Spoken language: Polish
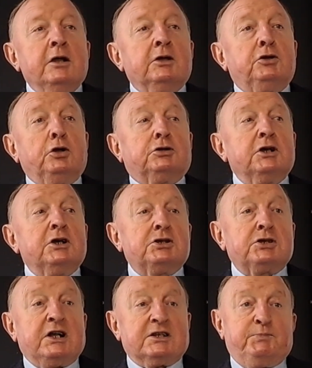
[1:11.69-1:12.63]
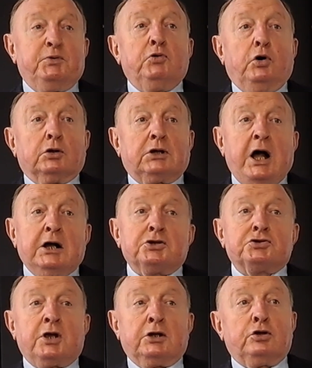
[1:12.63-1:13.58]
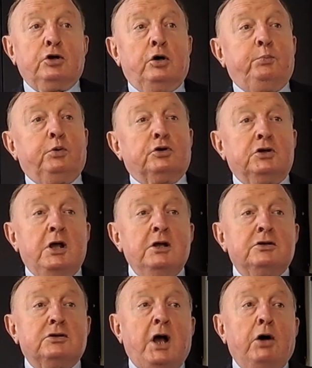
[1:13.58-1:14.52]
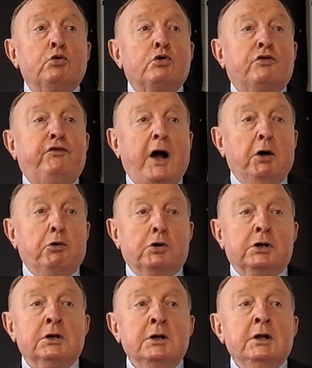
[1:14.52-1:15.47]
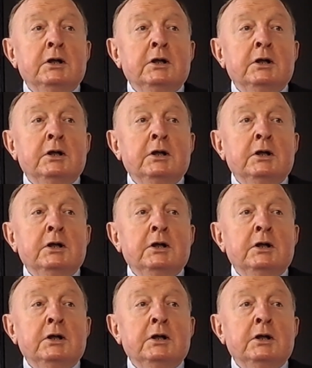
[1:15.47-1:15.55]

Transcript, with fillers: dotychczas było tak, że do podjęcia uchwały